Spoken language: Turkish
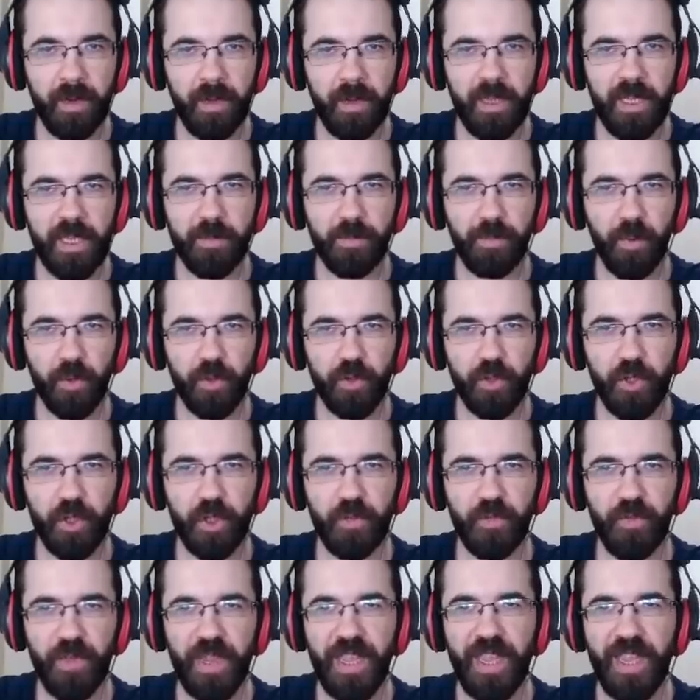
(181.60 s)
Imposters
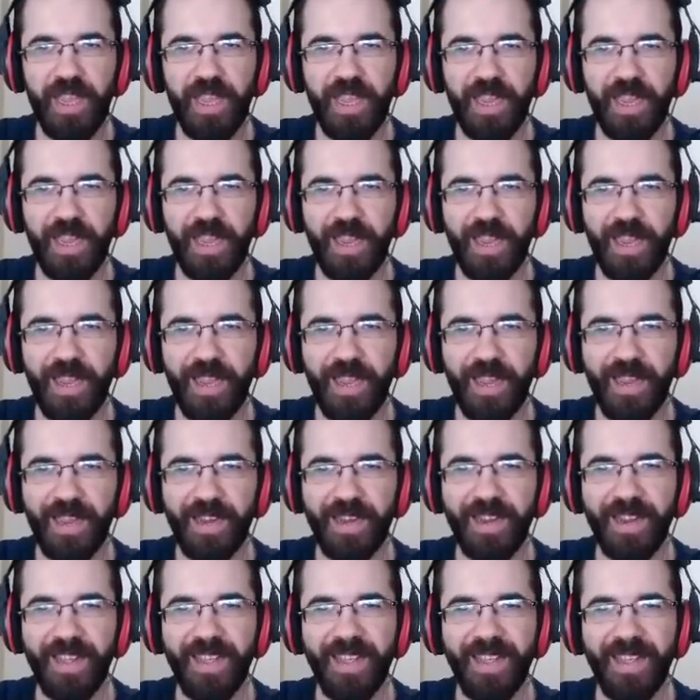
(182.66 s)

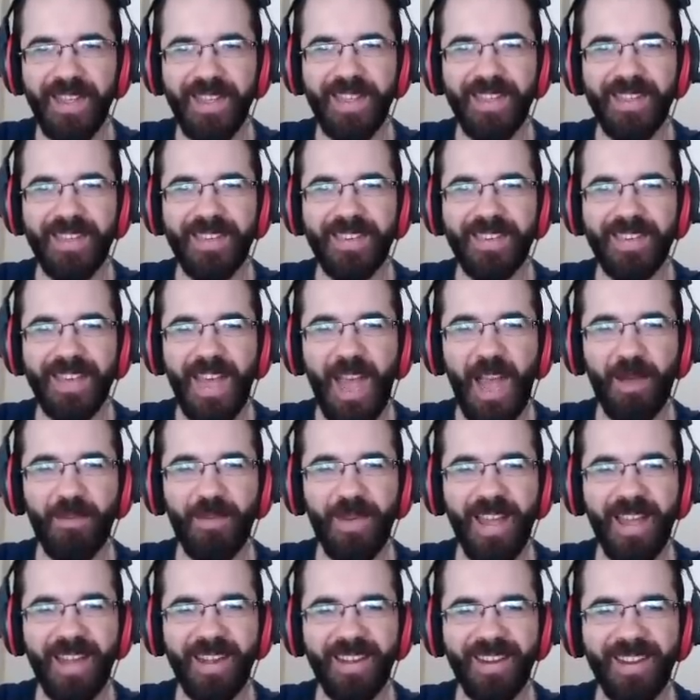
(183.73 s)
win. Ne
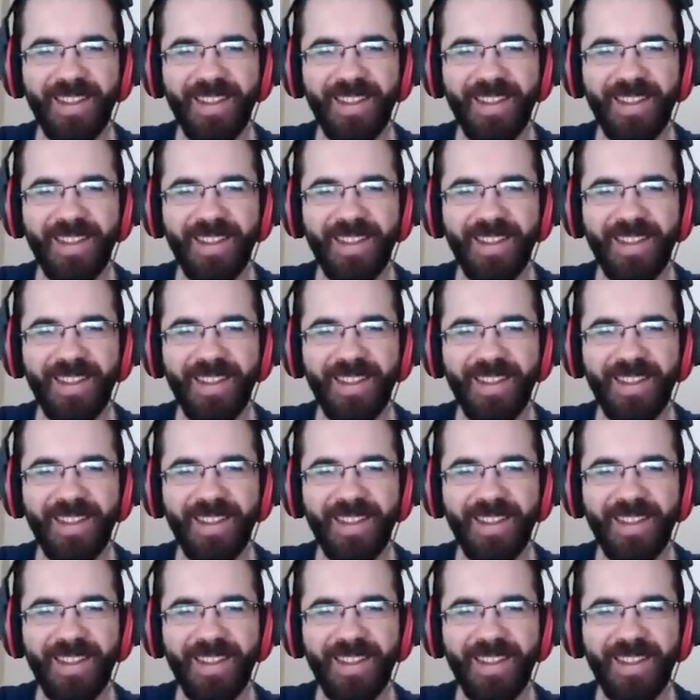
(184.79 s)
haber?